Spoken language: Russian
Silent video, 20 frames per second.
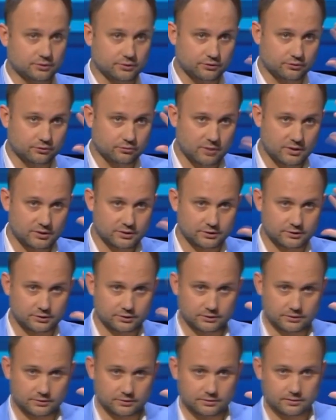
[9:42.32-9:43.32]
уже
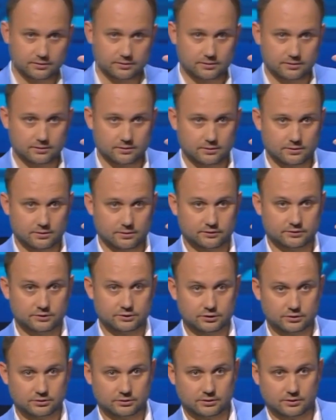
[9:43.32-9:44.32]
сумасшедший э,
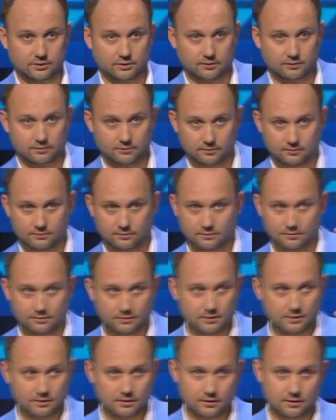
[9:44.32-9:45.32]
Зинченко,
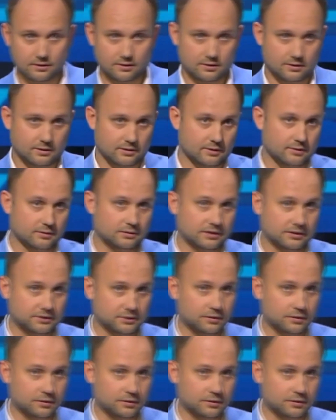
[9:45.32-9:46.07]
который э, финансирует...